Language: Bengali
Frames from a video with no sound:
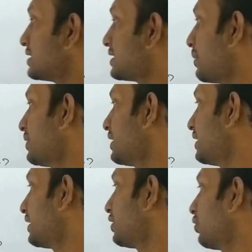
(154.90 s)
সেভেন্টি
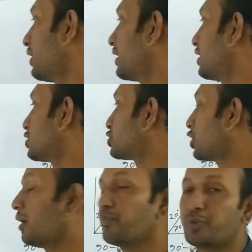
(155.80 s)
ডিগ্রি কোণের
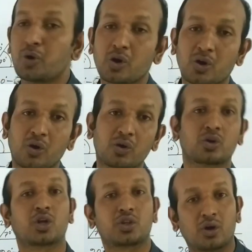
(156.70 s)
সম্পূরক কোণ
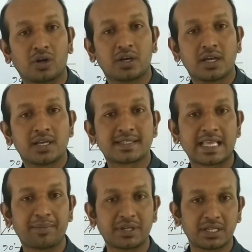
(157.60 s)
কত
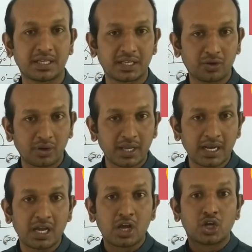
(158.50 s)
সেভেন্টি ডিগ্রি কোণের
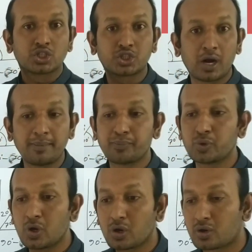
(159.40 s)

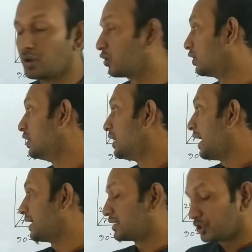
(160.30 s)
সম্পূরক কোণ
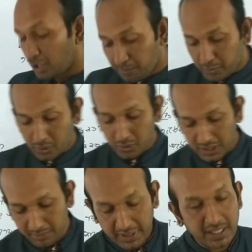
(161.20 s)
আচ্ছা সম্পূরক
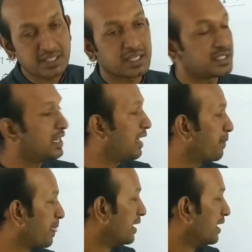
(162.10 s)
কোণটা আমরা কি শিখেছিলাম